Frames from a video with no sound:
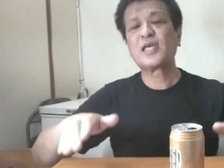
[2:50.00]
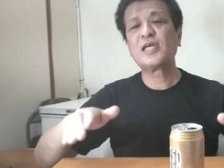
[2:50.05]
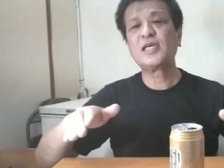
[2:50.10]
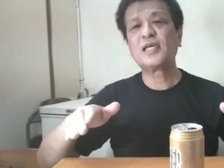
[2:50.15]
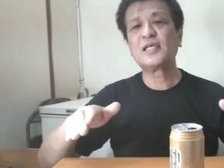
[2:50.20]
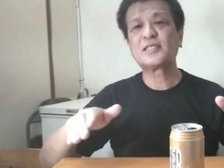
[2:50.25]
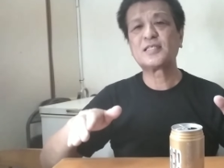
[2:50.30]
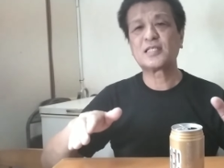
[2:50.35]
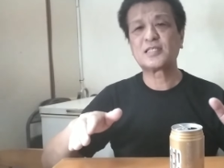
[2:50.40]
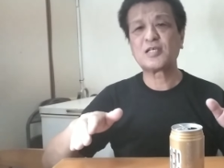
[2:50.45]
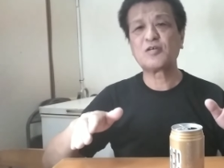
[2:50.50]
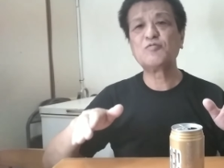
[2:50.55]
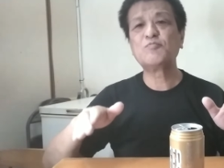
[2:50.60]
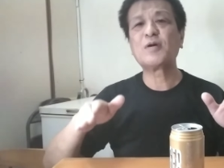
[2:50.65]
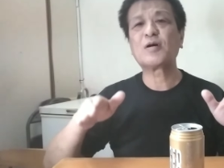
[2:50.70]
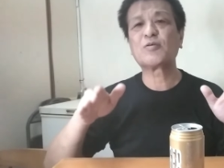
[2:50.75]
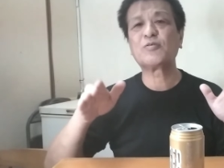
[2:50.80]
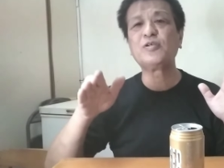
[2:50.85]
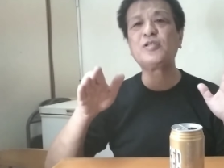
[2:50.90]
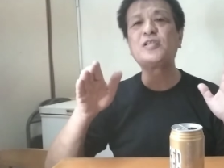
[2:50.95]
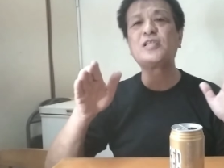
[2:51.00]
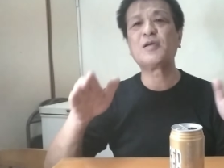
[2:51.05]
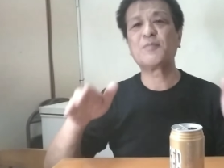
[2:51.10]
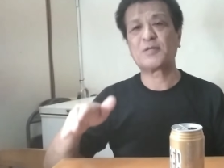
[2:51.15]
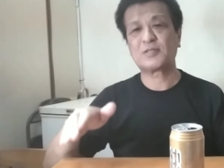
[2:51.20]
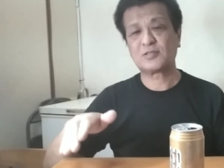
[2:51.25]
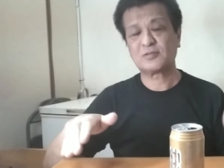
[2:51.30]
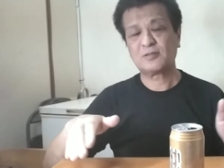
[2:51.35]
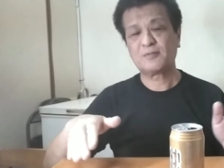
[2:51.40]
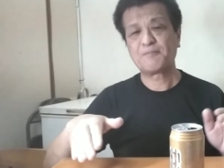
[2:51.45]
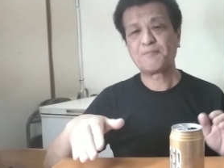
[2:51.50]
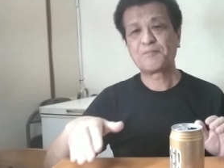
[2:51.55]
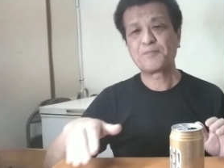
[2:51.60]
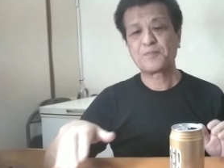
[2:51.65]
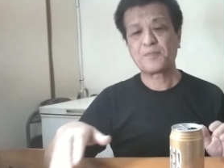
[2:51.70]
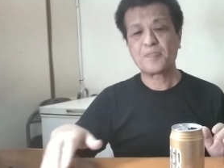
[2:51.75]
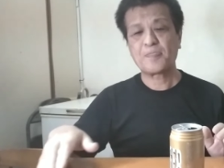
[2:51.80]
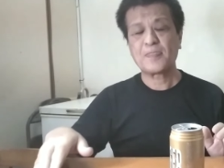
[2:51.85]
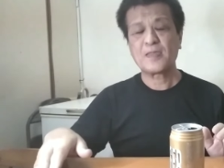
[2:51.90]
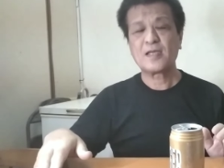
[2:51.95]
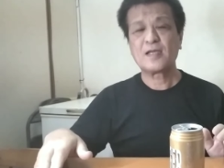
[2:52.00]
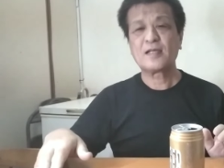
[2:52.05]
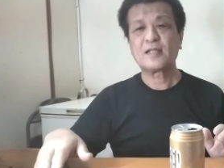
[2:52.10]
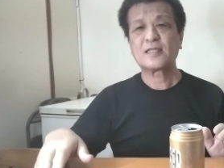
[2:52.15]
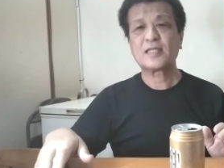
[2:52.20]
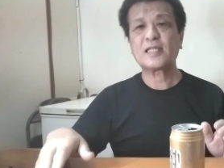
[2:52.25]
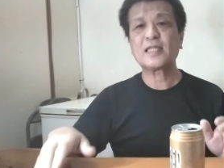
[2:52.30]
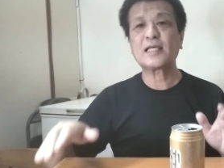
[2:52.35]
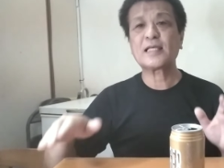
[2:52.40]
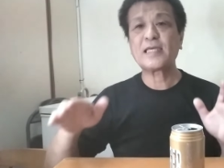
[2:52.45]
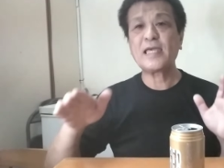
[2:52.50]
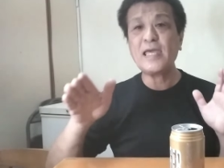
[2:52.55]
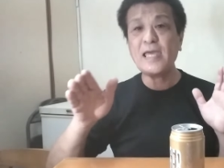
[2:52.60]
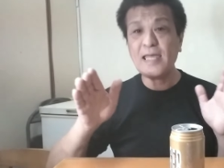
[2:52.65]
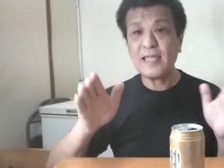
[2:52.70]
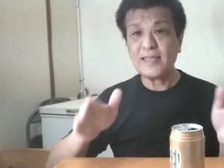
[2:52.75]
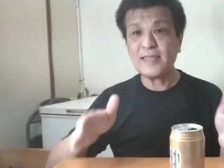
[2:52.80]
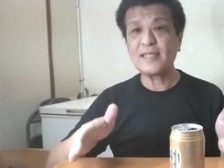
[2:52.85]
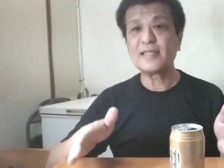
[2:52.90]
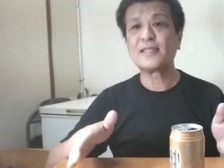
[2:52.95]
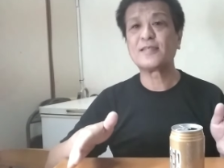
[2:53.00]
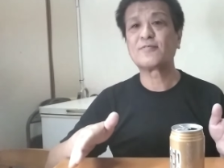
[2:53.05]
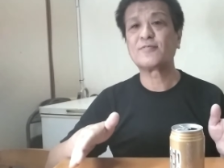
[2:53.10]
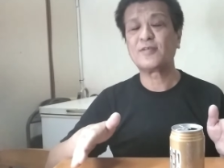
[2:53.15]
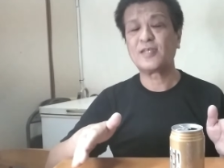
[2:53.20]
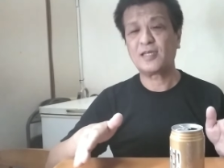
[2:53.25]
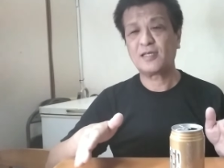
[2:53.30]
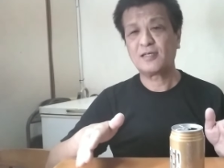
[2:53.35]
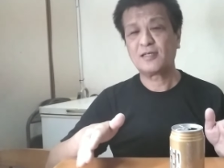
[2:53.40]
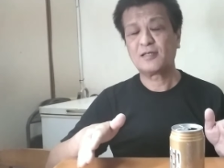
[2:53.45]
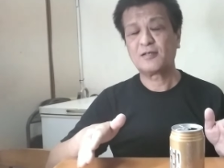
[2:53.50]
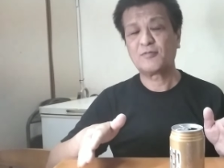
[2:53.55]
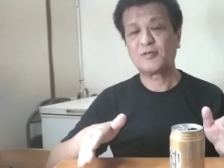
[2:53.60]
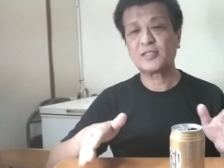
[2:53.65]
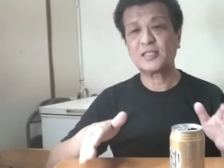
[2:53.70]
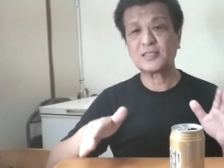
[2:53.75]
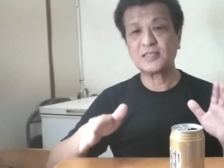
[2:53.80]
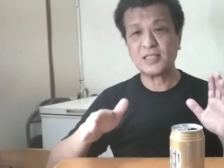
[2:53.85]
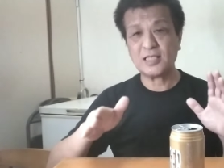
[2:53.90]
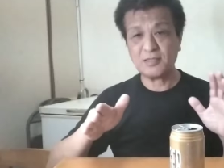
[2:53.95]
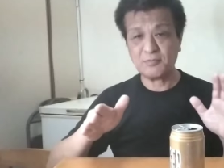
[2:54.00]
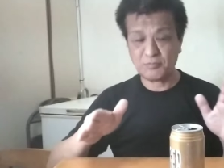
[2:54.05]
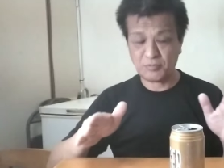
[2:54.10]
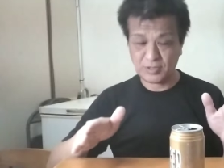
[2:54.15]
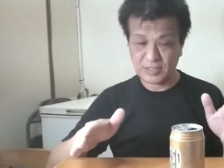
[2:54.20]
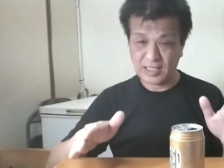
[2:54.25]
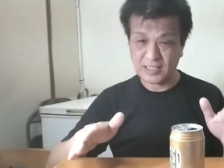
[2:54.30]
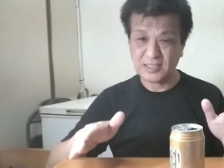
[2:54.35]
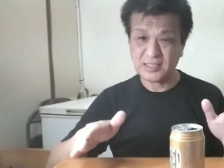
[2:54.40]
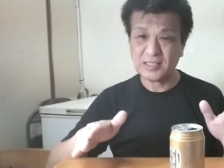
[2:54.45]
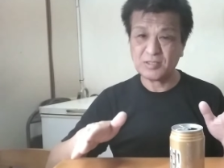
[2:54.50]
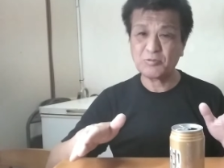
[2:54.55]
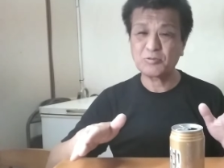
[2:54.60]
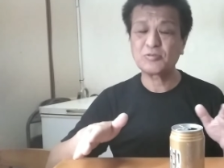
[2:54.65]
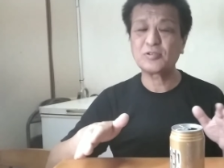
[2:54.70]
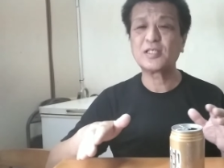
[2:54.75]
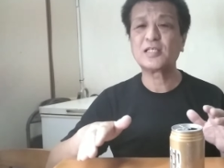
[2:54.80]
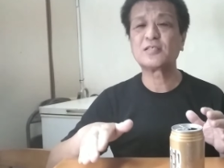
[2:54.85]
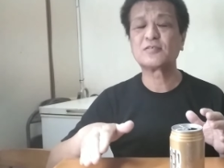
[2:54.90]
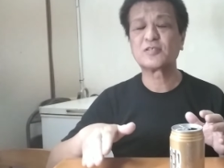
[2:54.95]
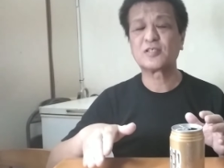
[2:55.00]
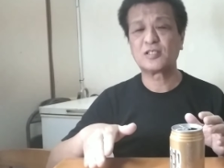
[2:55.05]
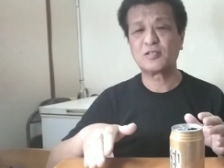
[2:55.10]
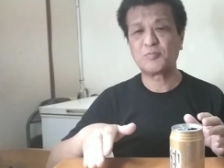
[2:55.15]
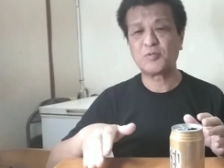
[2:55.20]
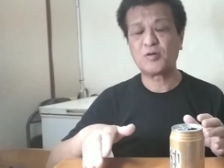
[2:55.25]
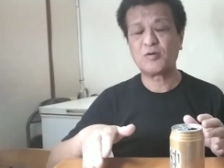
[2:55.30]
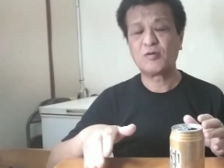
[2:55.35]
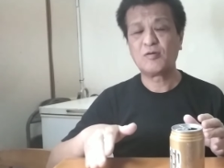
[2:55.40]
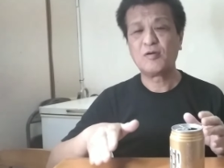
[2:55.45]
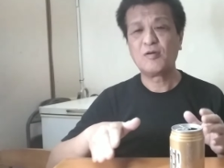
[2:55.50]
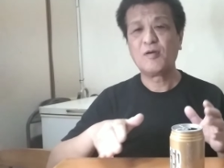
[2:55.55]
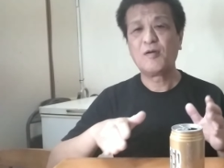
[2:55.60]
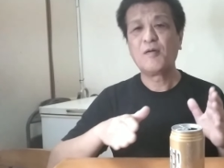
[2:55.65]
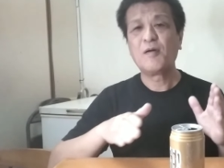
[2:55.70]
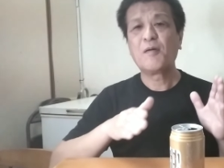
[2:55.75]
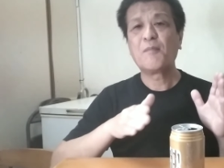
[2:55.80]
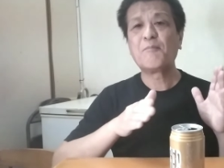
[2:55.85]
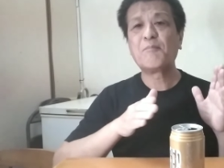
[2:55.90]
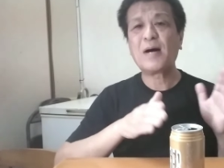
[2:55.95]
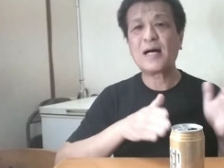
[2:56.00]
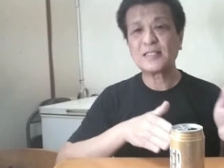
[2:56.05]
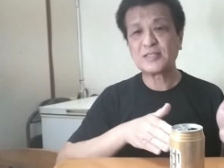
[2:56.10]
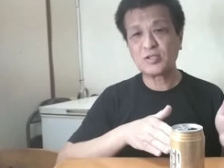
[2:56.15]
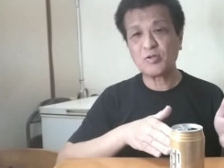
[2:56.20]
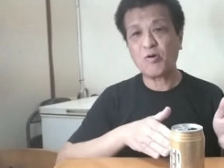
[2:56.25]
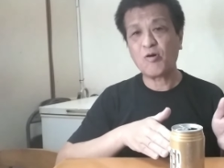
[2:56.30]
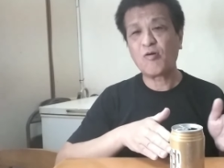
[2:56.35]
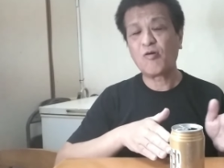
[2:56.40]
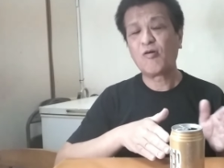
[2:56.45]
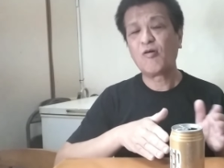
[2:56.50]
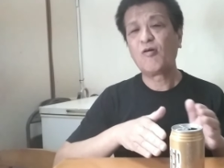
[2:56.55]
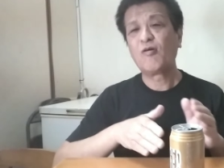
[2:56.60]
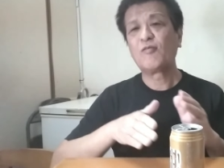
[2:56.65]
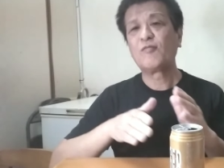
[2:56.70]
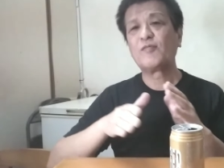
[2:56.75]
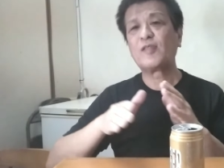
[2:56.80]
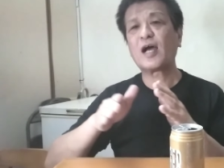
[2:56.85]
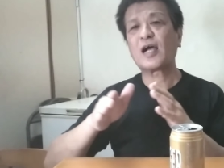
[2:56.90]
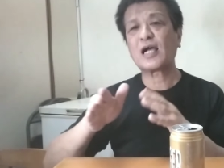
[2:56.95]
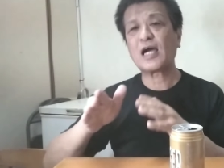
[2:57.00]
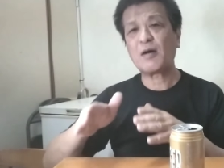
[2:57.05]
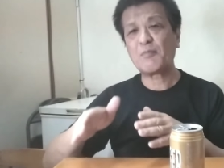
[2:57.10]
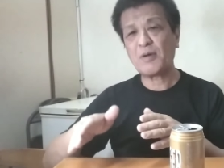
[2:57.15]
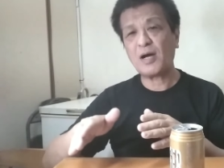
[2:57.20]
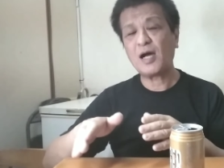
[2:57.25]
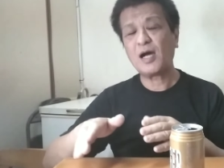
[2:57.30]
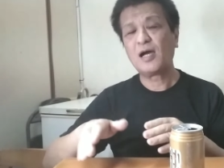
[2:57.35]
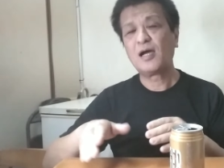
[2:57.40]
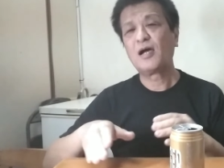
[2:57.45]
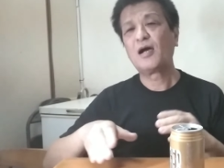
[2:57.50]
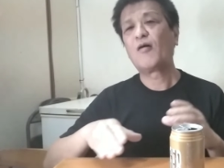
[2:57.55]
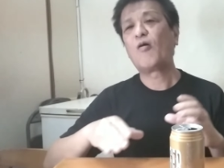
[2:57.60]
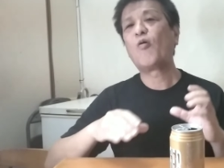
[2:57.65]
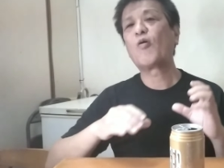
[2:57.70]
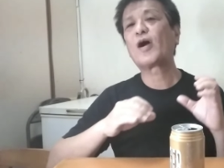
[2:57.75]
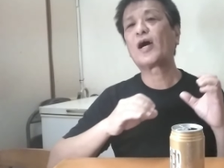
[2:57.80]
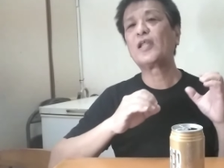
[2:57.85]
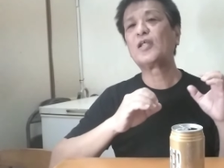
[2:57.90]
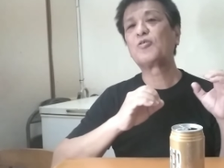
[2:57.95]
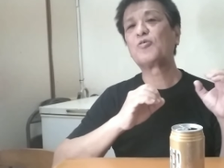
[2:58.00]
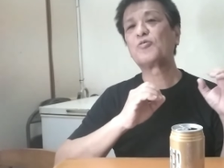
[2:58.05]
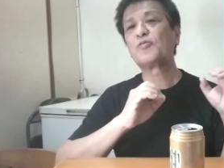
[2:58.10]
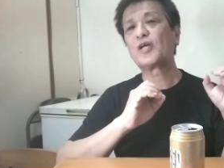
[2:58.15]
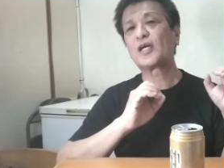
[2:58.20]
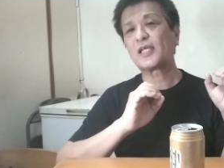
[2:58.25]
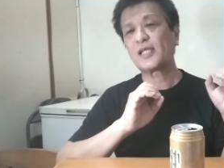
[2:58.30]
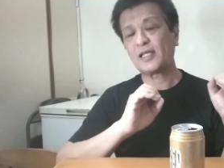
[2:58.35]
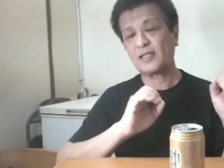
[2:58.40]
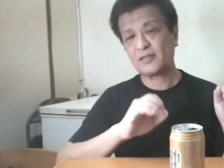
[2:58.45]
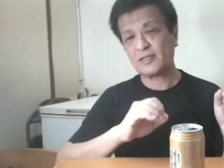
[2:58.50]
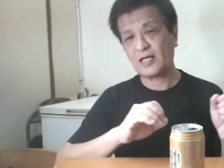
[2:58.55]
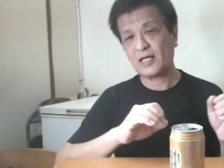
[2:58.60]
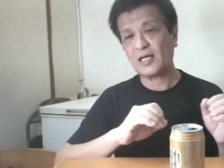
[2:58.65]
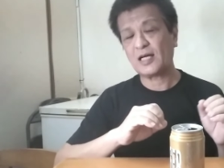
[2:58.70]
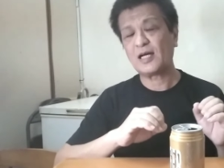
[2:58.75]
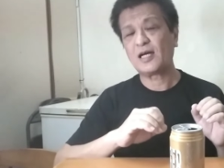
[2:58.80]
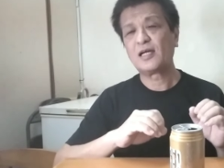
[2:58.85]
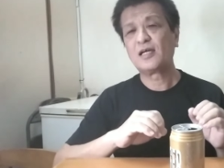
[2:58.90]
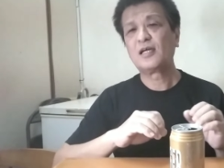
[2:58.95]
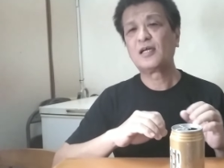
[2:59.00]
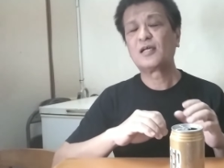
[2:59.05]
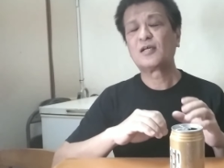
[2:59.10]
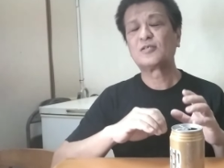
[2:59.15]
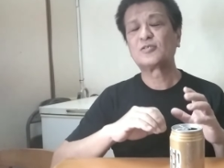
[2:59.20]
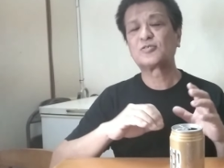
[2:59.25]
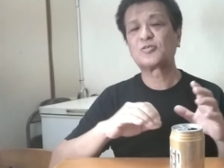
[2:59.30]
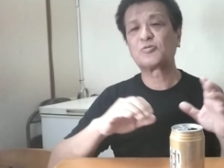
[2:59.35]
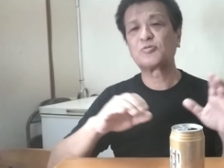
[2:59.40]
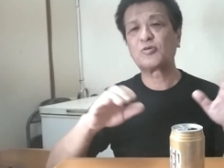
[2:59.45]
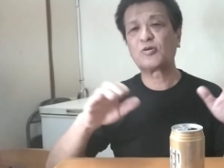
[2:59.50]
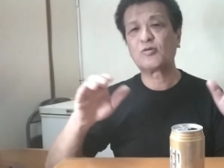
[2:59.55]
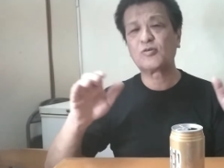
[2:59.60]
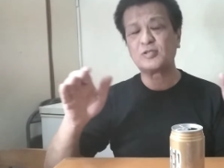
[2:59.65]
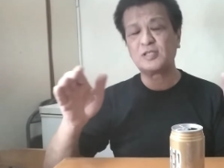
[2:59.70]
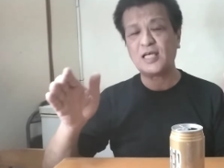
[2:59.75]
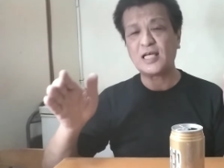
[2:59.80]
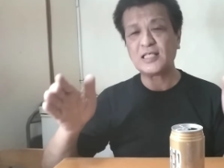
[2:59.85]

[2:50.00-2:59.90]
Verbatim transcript: 経営しててうまくいっていますただ経営ってですね私がもう大事なことなんですけども場所仲間お金どんだけだったかその